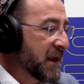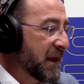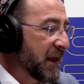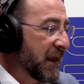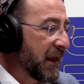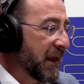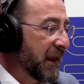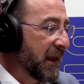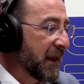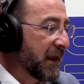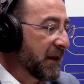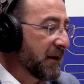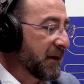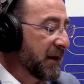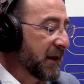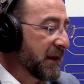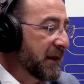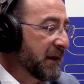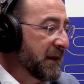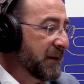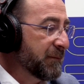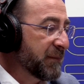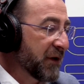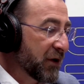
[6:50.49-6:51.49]
Eh,
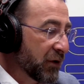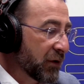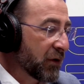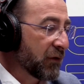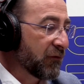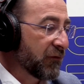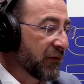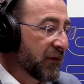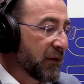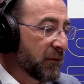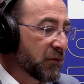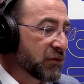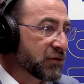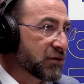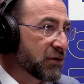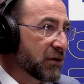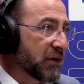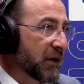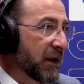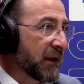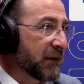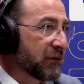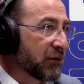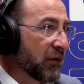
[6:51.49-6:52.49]
y, pero confío mucho
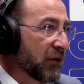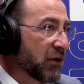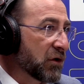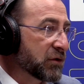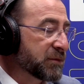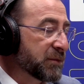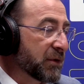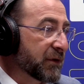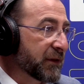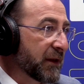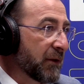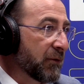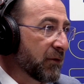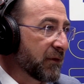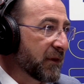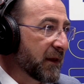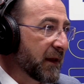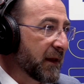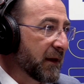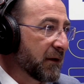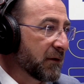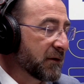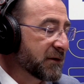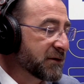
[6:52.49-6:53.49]
en, todos los portavoces.
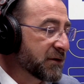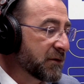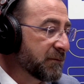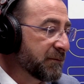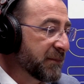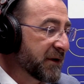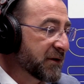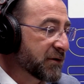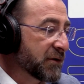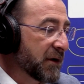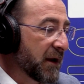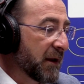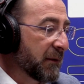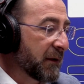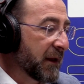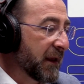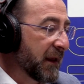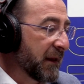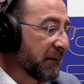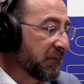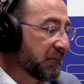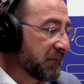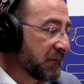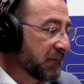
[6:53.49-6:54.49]
Creo que son personas
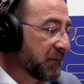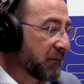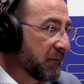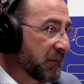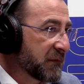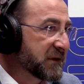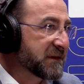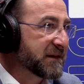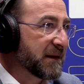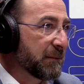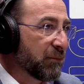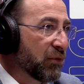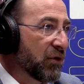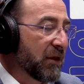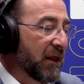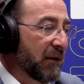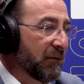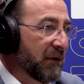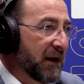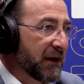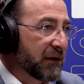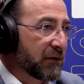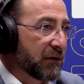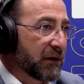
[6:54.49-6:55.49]
que se puede
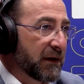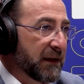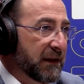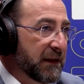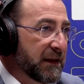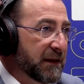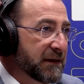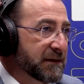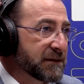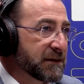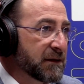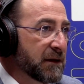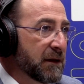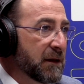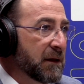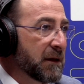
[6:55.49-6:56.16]
hablar con ellas,